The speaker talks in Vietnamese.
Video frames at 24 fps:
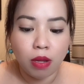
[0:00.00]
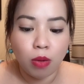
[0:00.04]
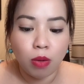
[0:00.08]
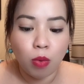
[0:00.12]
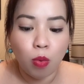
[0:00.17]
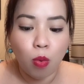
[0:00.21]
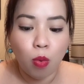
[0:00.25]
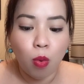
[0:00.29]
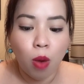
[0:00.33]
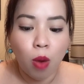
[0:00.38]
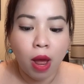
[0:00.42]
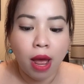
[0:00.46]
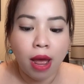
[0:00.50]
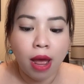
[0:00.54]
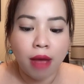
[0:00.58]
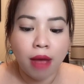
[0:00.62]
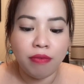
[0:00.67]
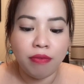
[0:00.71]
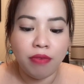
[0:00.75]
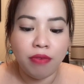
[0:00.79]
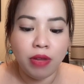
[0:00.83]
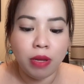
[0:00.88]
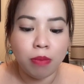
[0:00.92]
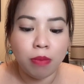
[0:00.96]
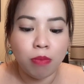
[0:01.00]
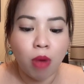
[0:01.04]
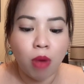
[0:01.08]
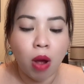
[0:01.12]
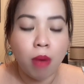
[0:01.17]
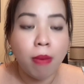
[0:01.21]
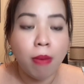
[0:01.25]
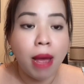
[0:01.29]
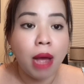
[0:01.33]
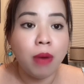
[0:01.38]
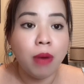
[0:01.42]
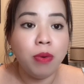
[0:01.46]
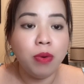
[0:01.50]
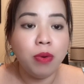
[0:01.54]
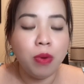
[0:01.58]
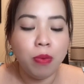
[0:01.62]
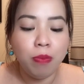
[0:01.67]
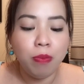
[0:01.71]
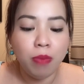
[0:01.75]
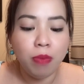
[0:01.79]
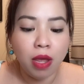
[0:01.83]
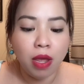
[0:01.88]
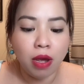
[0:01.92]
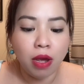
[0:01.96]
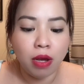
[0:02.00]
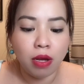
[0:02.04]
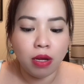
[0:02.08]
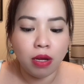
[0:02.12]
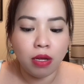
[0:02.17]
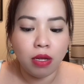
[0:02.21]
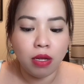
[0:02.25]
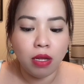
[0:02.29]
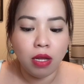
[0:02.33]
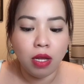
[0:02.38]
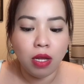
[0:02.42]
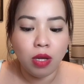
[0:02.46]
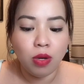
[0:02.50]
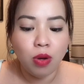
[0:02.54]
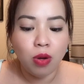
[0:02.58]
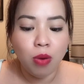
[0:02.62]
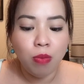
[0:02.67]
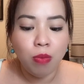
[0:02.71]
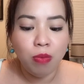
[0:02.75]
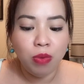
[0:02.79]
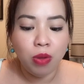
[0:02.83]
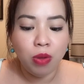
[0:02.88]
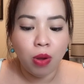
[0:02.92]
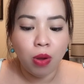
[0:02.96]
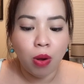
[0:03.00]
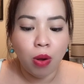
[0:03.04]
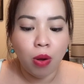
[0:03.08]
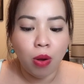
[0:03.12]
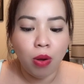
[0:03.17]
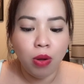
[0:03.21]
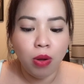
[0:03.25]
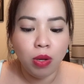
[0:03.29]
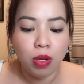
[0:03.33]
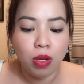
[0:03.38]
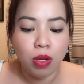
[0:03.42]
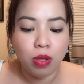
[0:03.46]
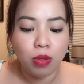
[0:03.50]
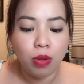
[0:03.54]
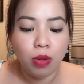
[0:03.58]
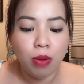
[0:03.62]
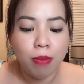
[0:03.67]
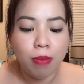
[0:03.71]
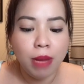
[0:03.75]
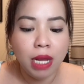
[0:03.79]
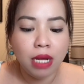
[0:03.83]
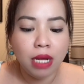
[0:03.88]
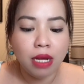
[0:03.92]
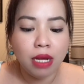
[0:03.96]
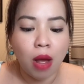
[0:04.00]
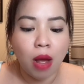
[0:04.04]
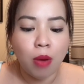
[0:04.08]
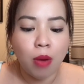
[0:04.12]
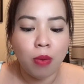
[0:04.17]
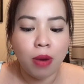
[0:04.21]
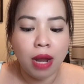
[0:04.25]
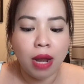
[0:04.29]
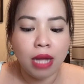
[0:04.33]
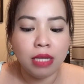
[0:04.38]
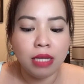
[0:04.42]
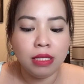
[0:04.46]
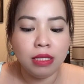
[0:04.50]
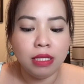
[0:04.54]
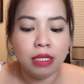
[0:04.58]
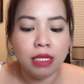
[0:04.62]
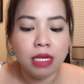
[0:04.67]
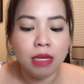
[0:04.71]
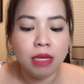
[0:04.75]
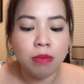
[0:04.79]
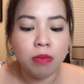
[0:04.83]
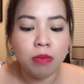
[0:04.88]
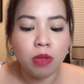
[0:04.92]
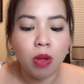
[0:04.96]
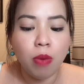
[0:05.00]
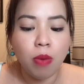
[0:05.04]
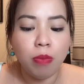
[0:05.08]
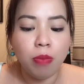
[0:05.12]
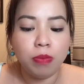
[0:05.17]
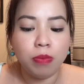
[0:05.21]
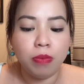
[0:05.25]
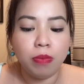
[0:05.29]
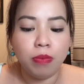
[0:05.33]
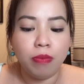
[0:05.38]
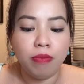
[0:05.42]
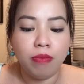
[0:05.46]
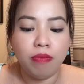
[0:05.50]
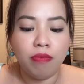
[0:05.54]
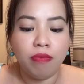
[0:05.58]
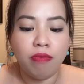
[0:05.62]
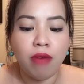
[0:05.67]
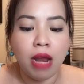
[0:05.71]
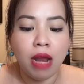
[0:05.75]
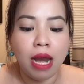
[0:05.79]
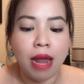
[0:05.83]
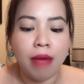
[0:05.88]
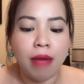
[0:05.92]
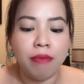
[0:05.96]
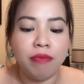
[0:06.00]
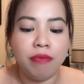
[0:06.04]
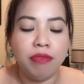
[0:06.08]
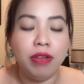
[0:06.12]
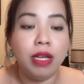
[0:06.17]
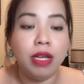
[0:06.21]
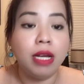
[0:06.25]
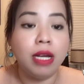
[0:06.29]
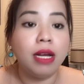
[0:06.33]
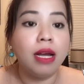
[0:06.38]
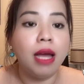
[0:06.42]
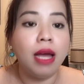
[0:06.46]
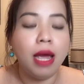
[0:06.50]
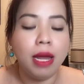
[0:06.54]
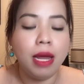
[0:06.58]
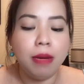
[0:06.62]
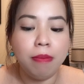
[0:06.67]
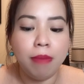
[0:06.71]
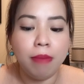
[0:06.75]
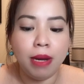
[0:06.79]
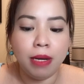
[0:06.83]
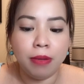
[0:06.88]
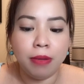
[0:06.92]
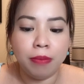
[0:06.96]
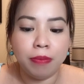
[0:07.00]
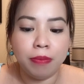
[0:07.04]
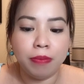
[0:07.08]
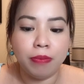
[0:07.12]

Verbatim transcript: Qua việc bỏ báo đúng giờ, đúng chỗ, tôi biết cậu là người nghiêm túc và làm việc hết mình.